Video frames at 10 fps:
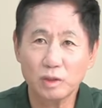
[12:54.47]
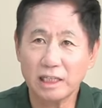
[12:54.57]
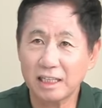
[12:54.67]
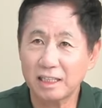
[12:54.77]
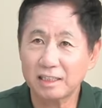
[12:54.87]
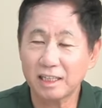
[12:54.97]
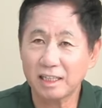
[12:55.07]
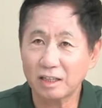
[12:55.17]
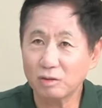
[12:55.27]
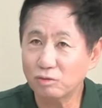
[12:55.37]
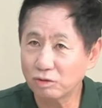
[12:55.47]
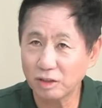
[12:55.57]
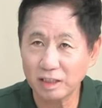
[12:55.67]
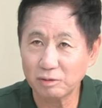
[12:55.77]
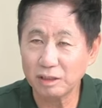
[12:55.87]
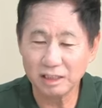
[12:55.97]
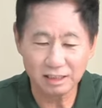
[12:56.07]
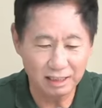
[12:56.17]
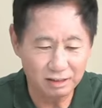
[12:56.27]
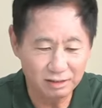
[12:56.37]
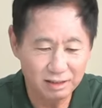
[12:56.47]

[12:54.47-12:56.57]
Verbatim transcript: 자기네 땅이라고 우겨대고 있을까요?